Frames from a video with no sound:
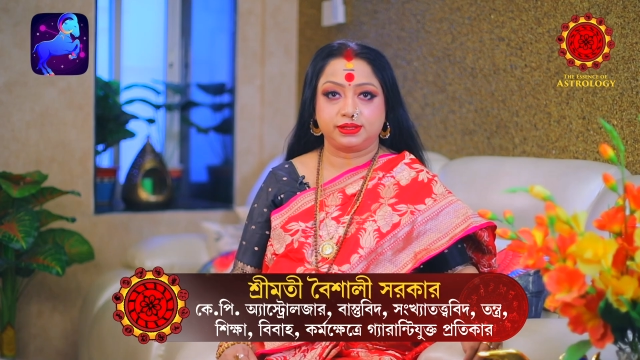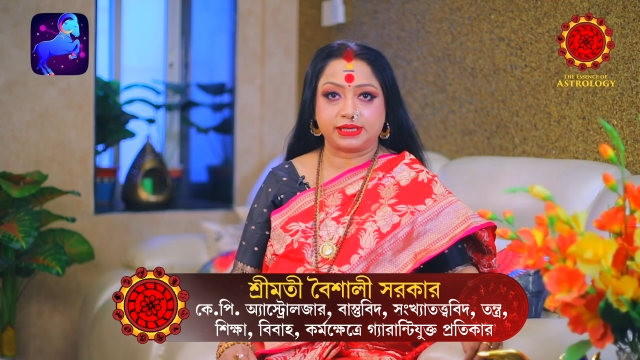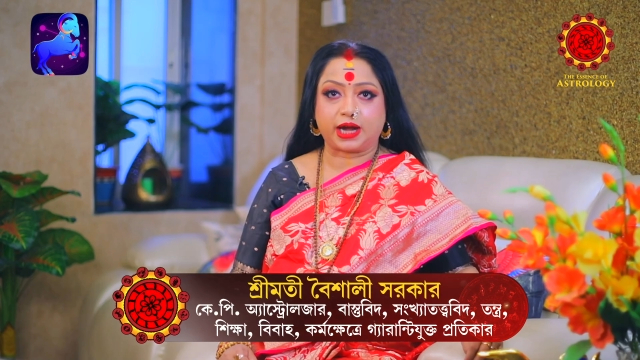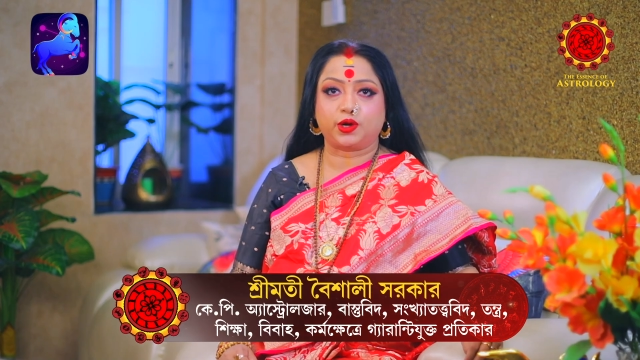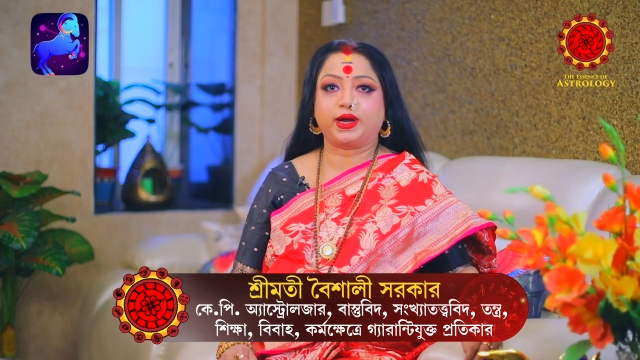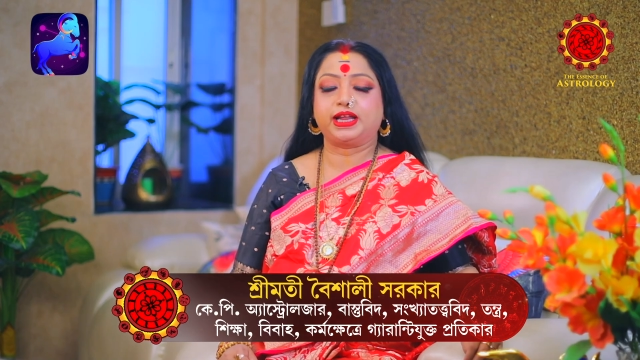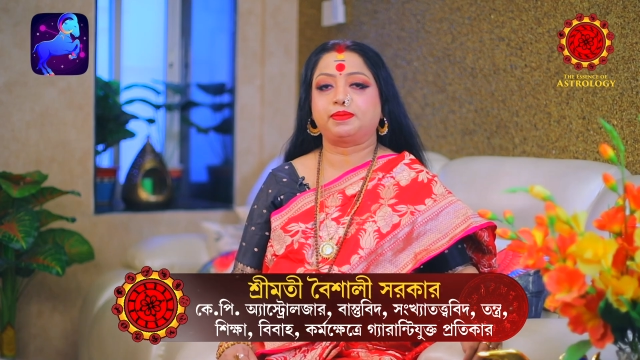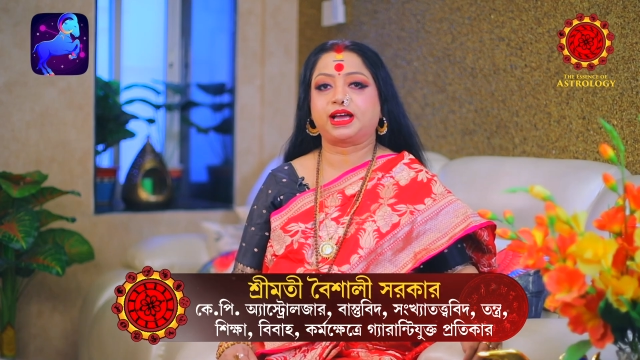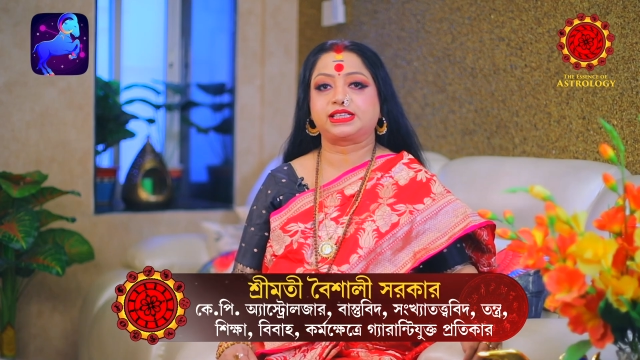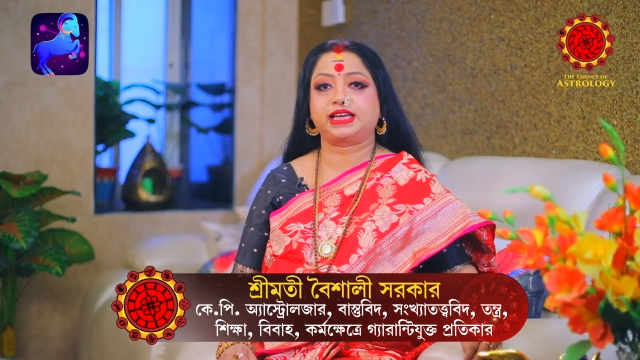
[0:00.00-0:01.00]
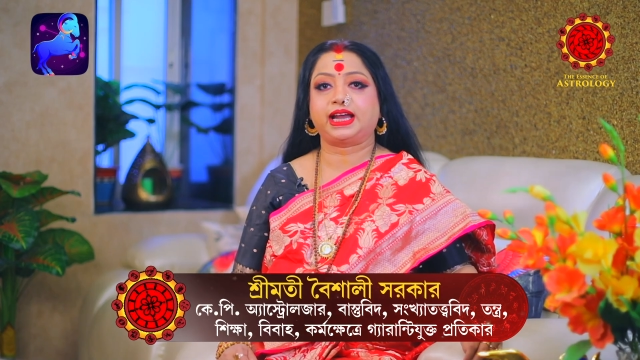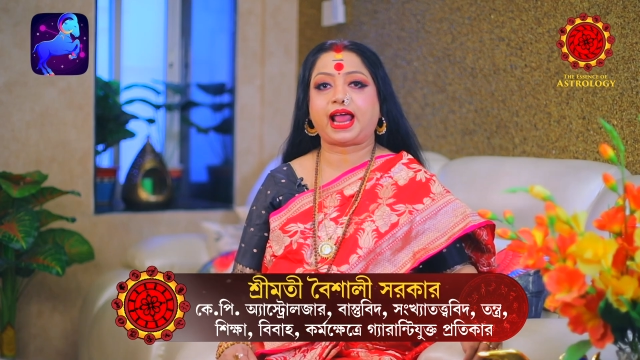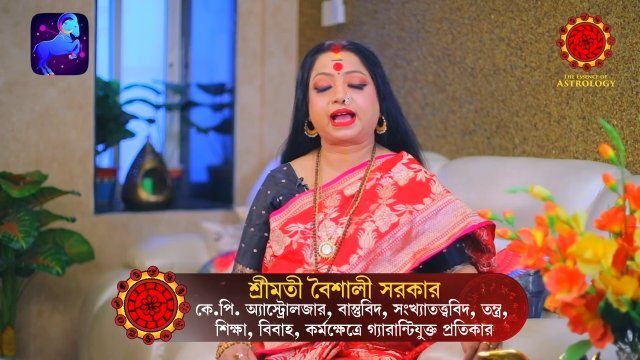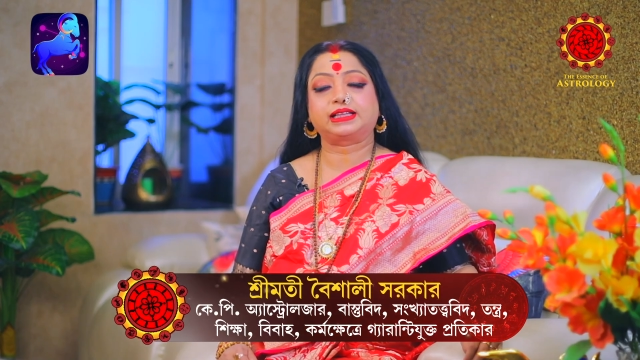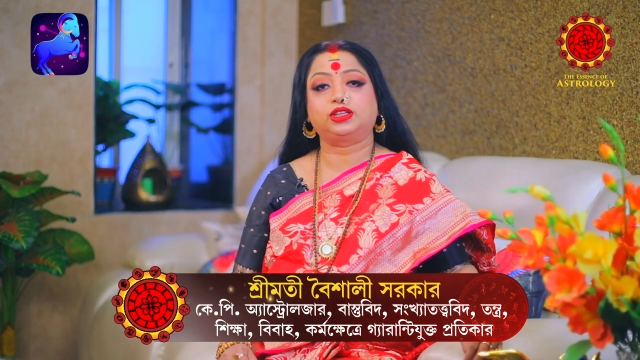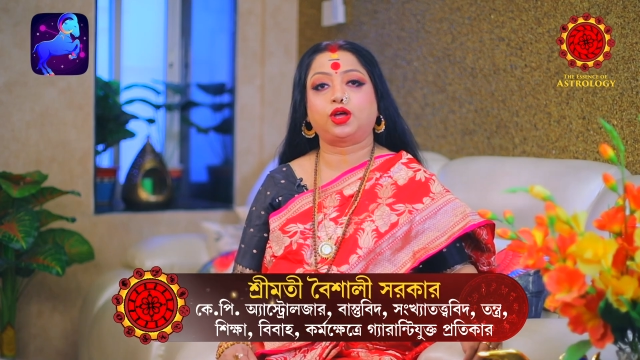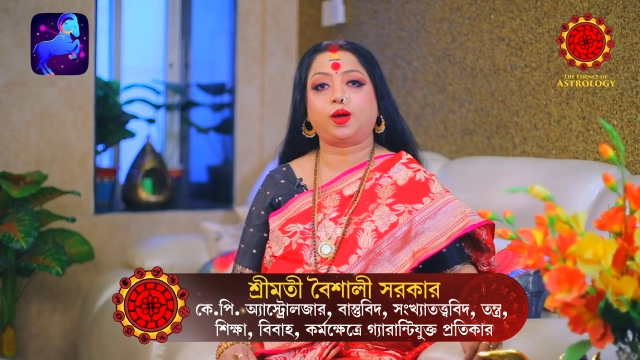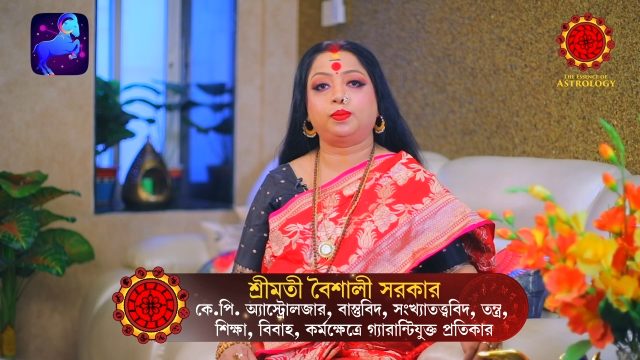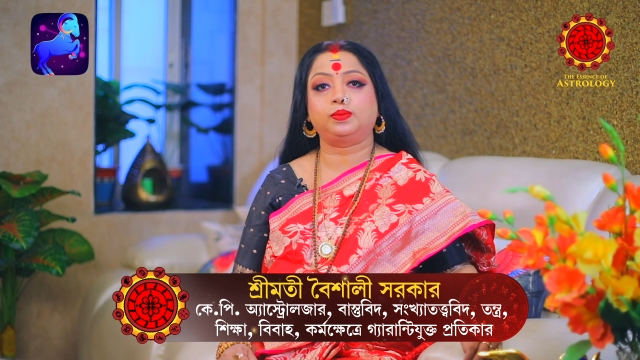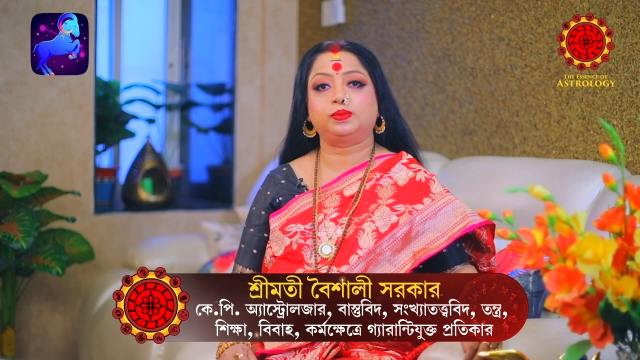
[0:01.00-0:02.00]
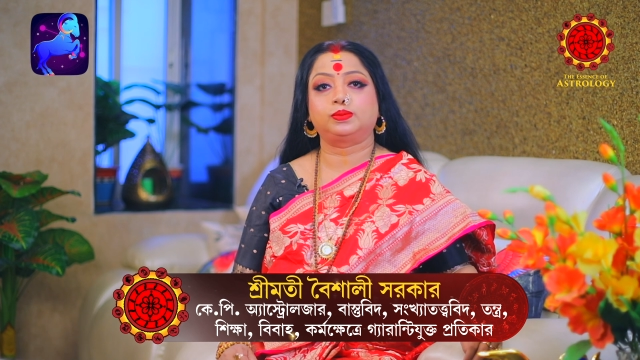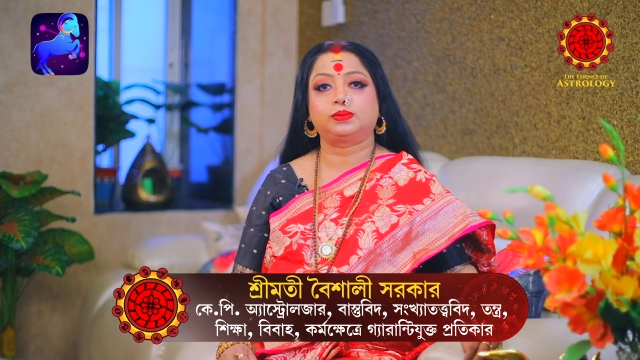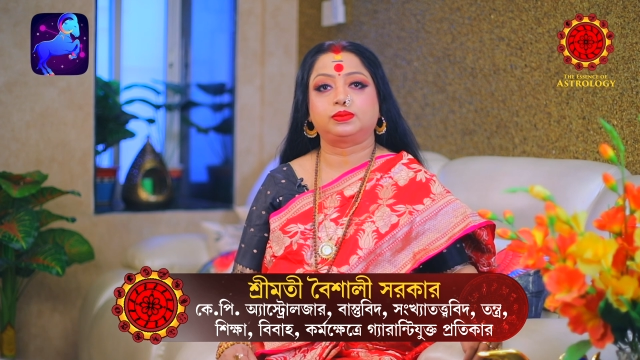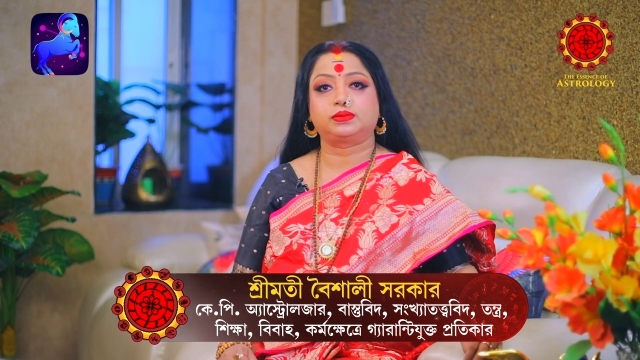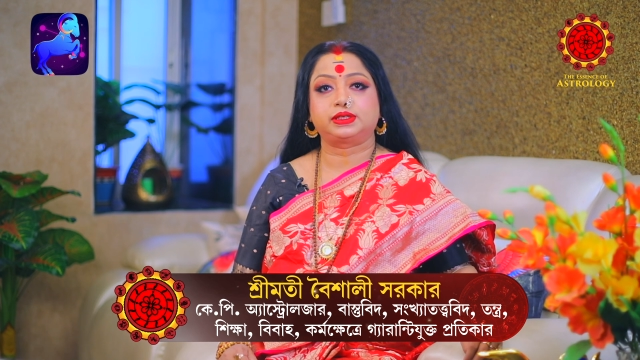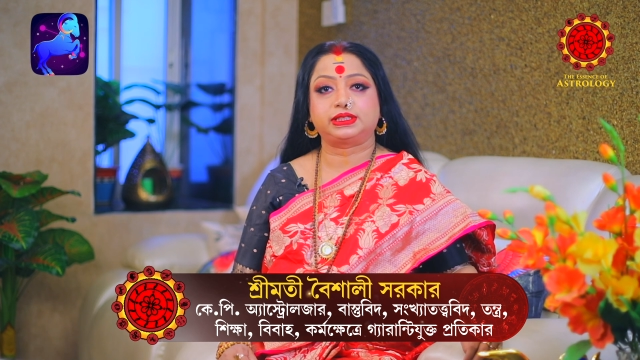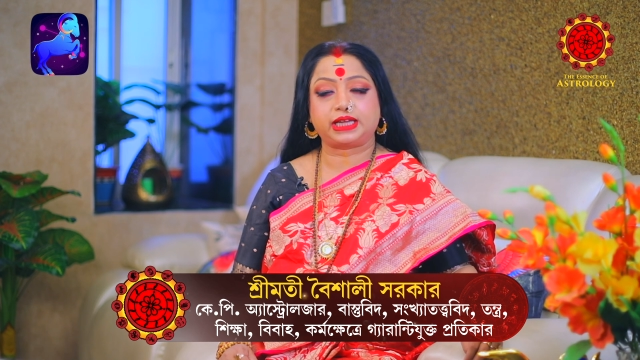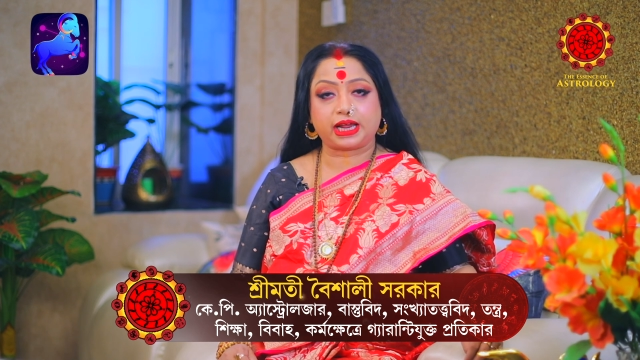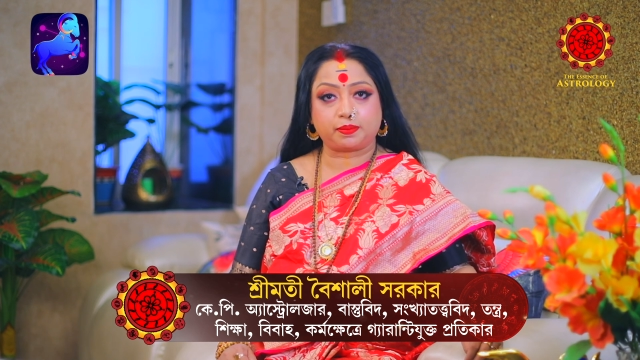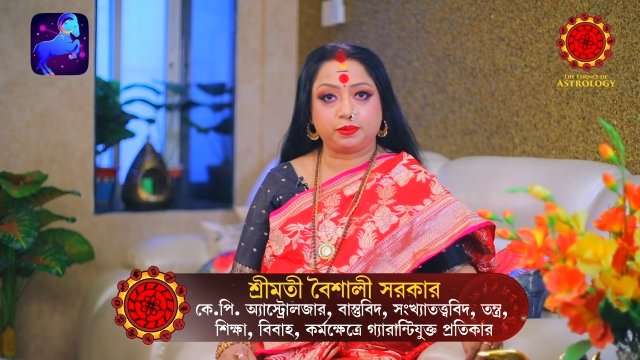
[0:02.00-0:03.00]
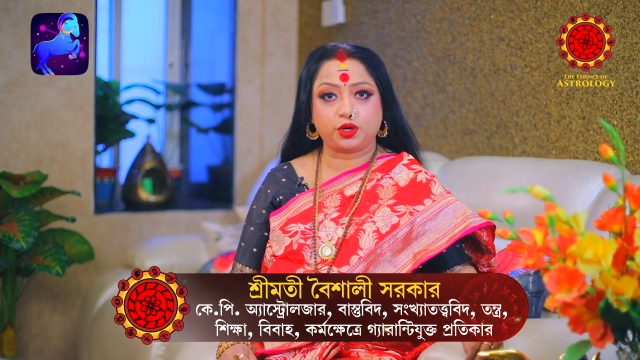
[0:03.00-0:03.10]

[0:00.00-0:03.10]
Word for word: জানুয়ারি মাসের একদম ঠিক